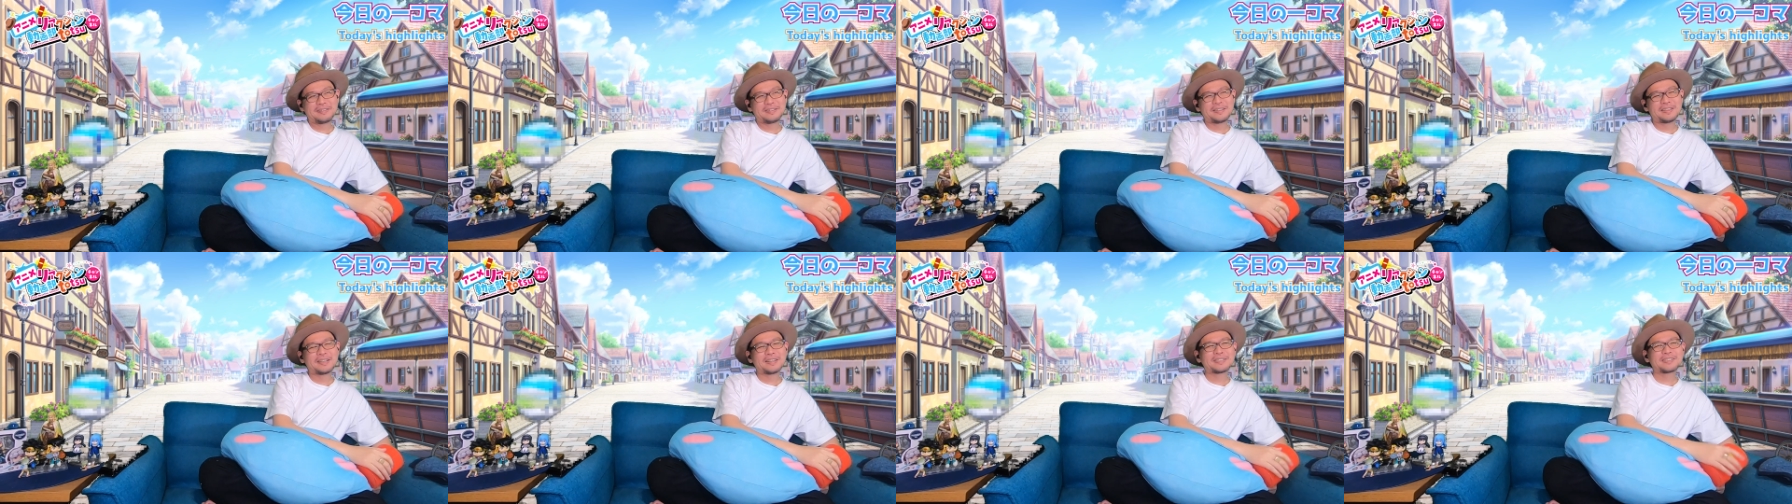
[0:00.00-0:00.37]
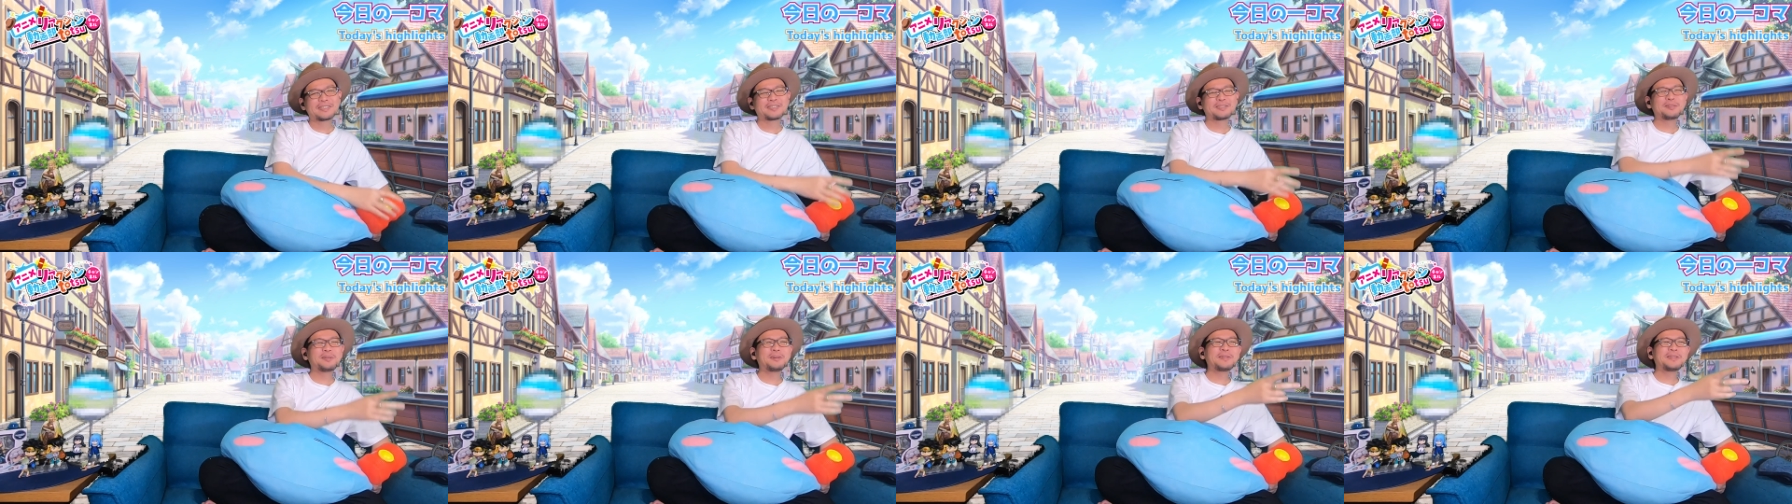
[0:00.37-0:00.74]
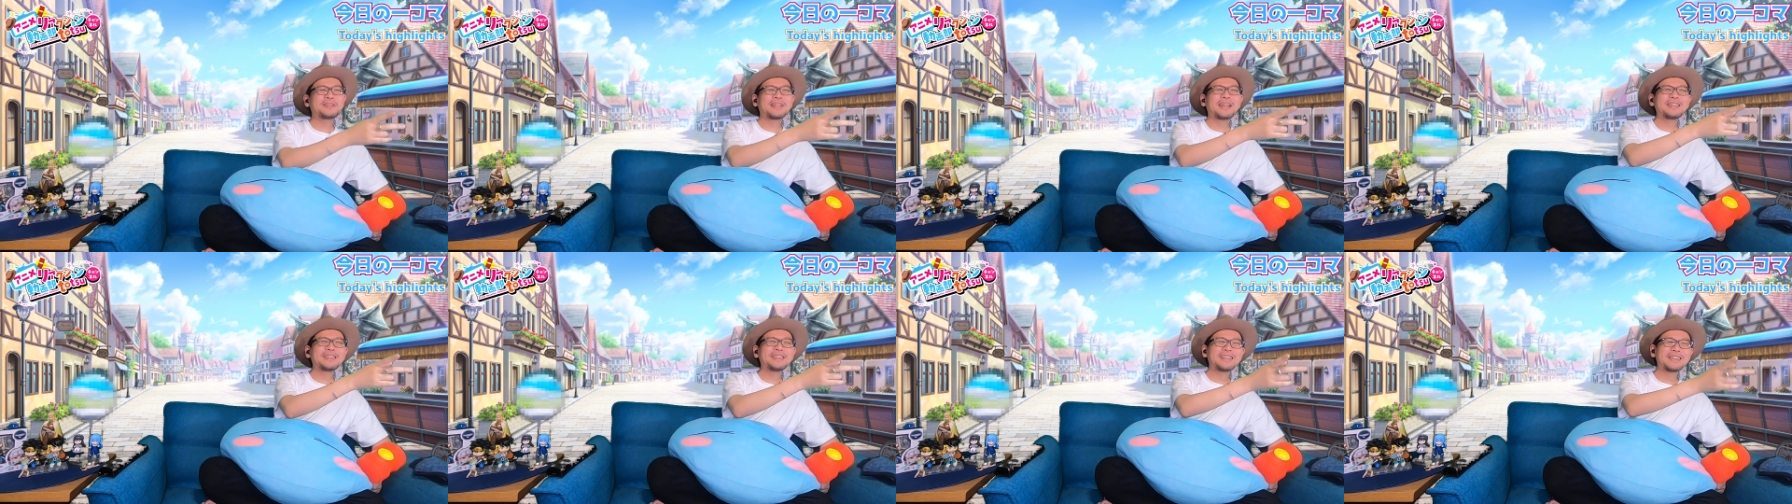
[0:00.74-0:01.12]
いやすごい
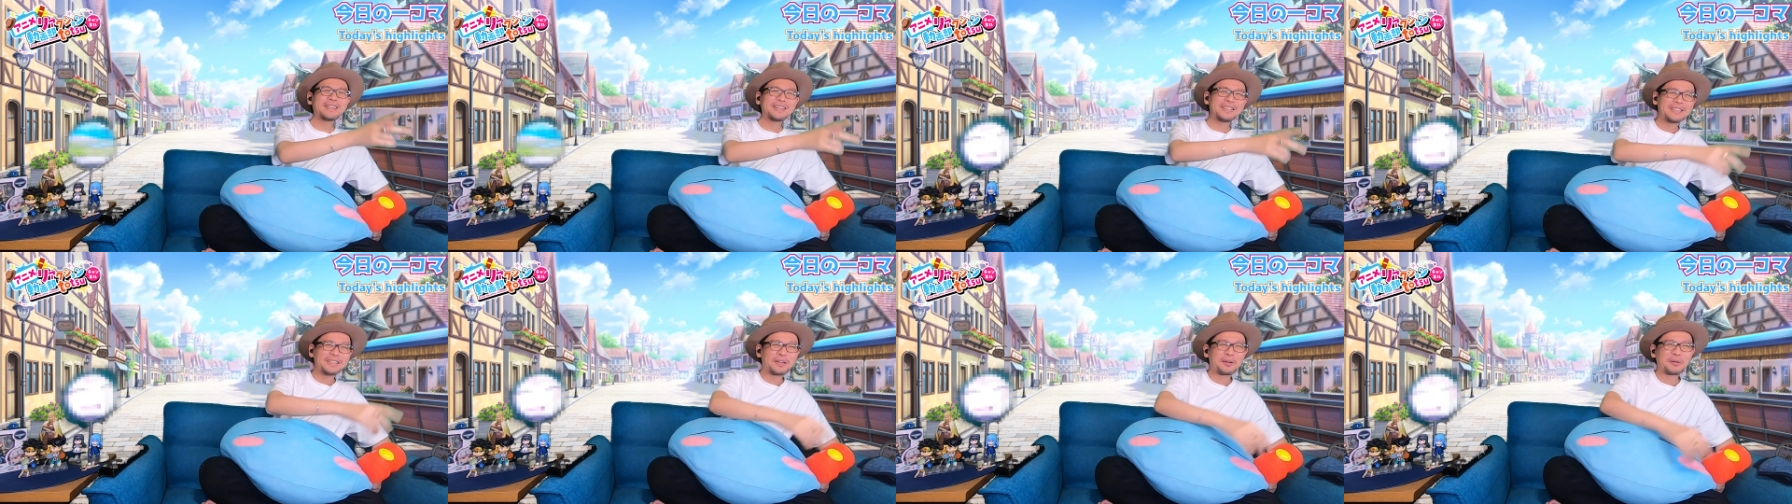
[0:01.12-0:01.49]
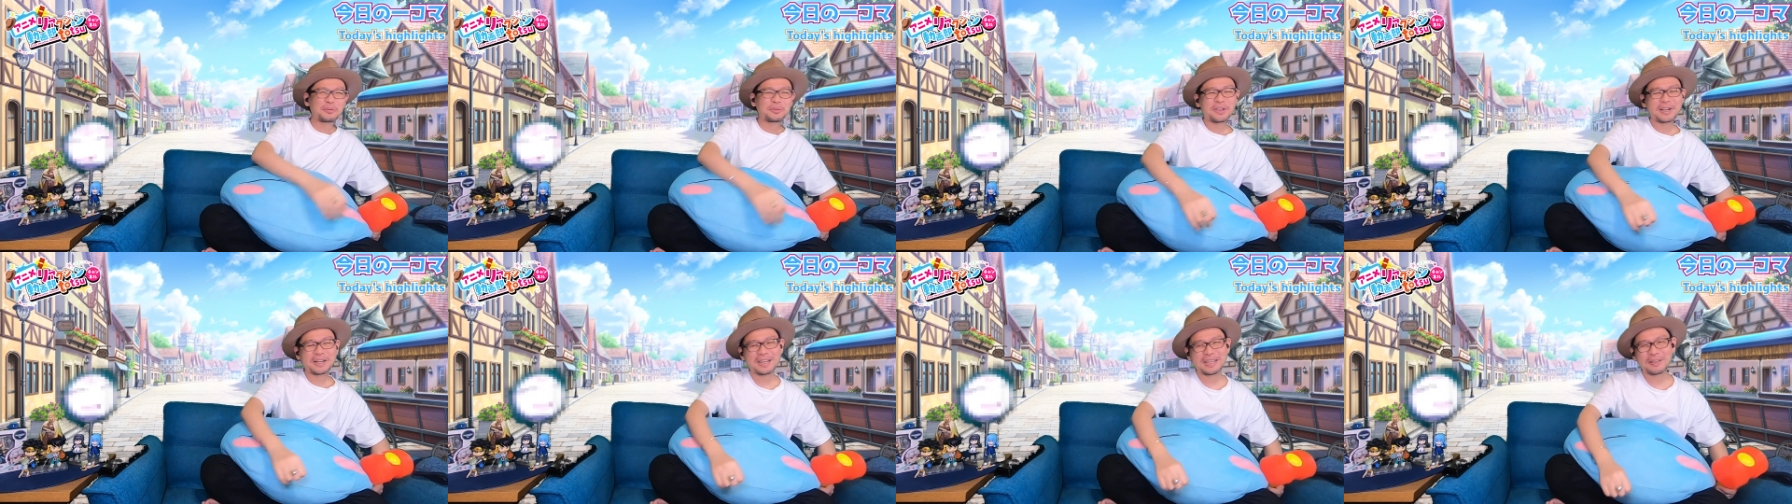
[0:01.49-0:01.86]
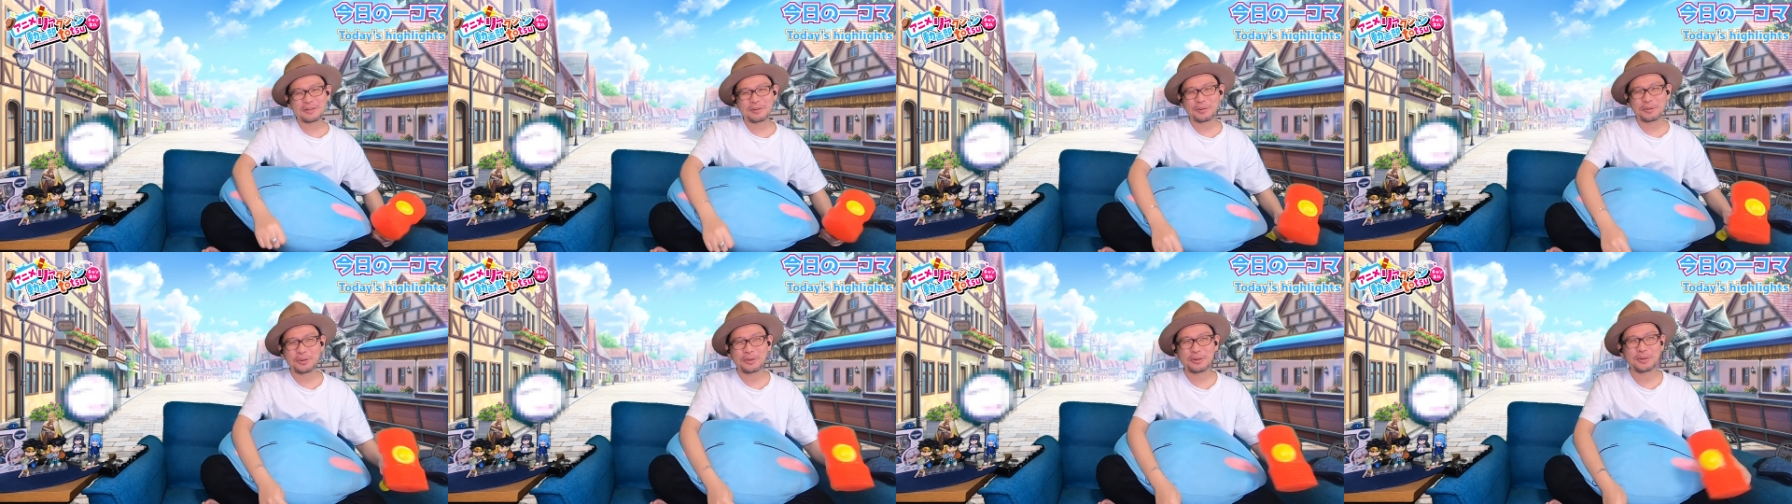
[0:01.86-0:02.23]
なんだかんだお互い
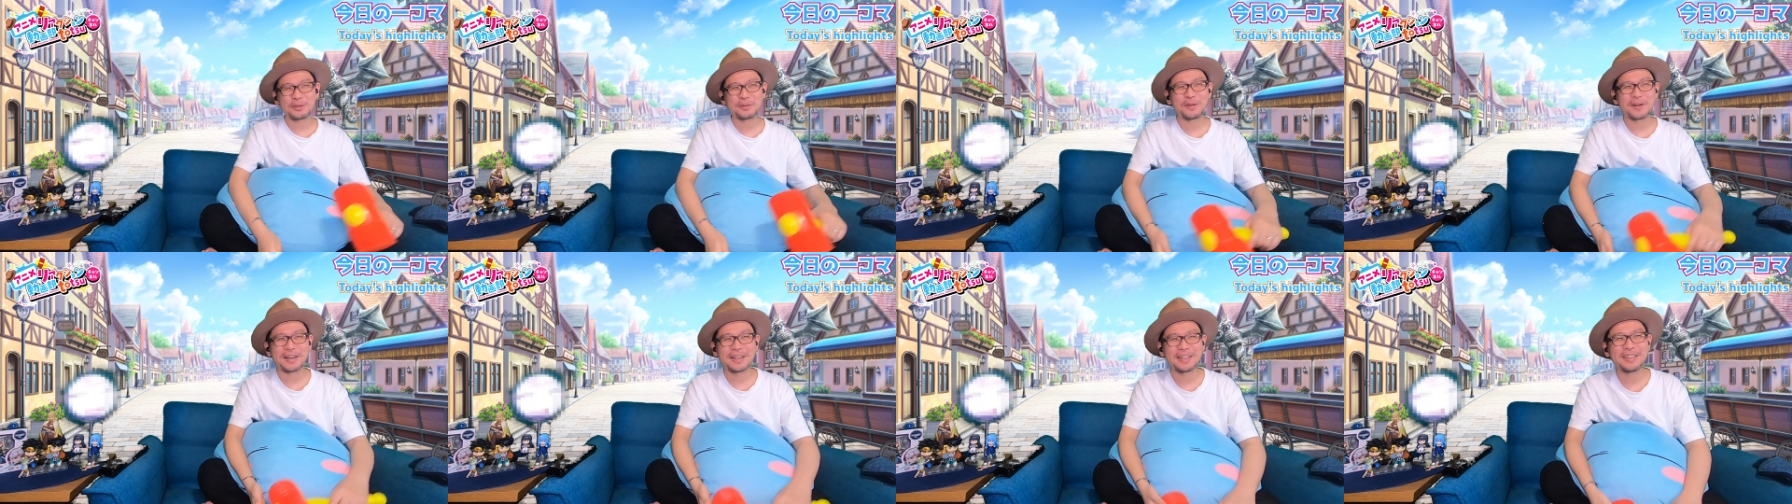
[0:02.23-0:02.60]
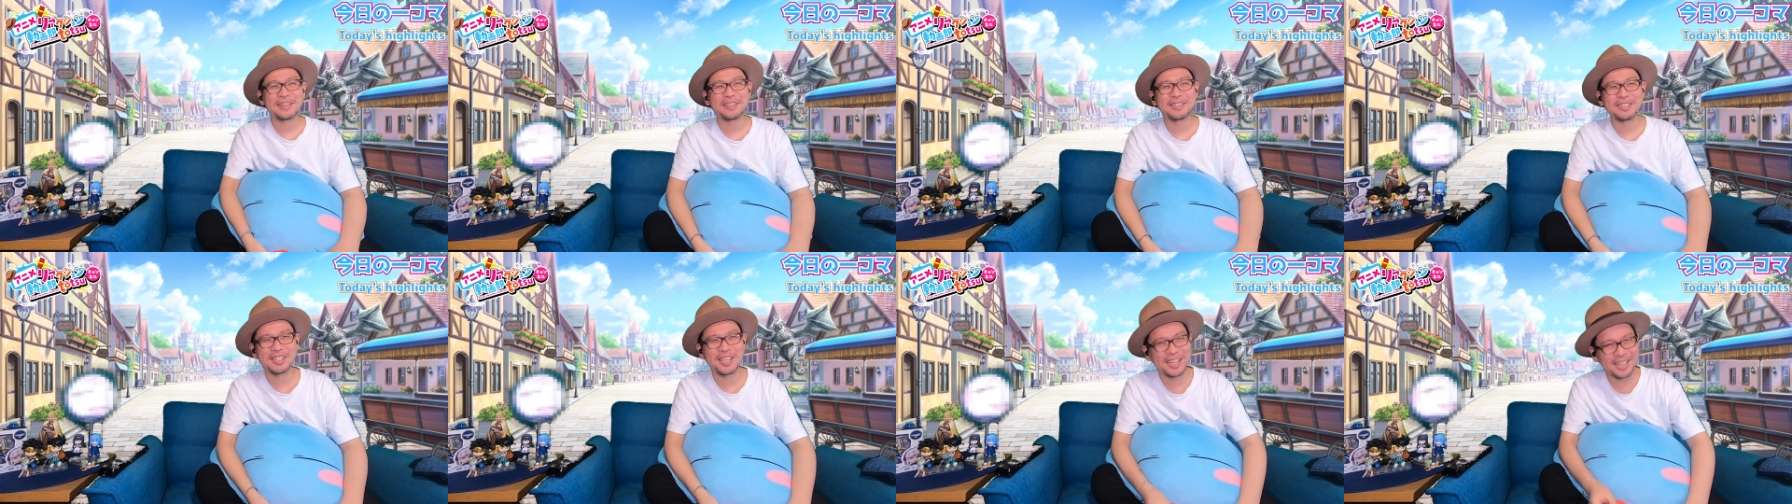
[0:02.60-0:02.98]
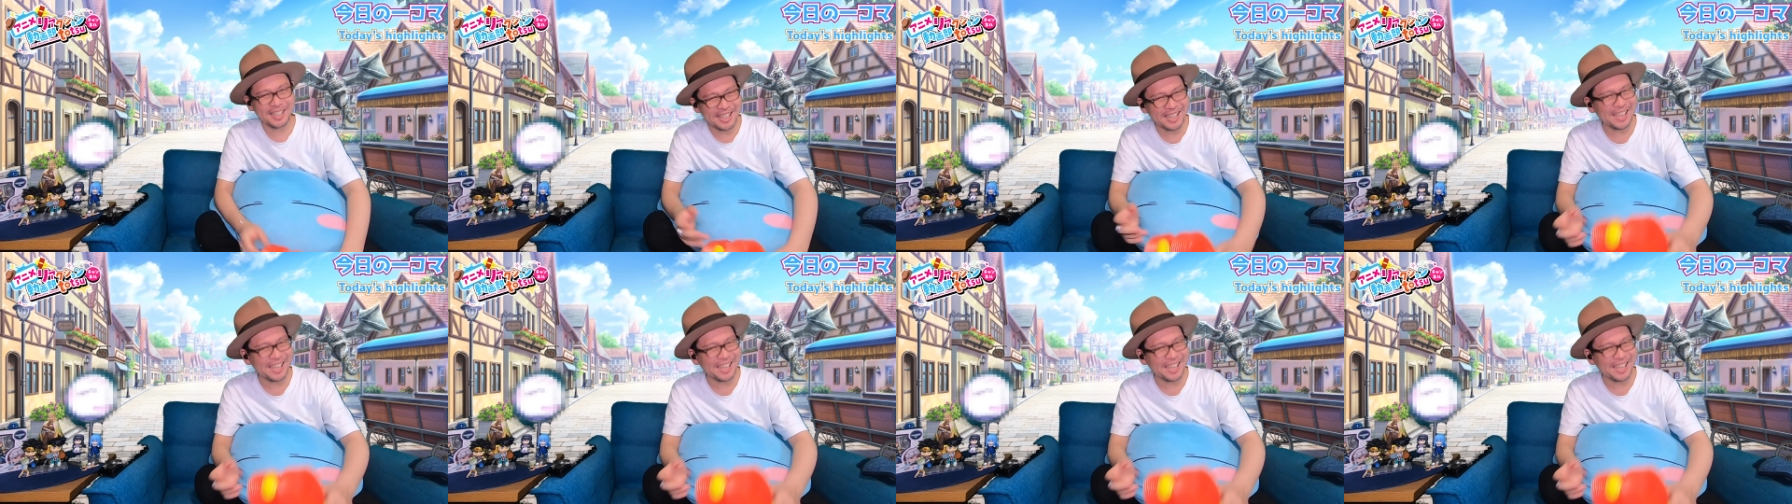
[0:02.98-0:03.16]
のことよく分かってるし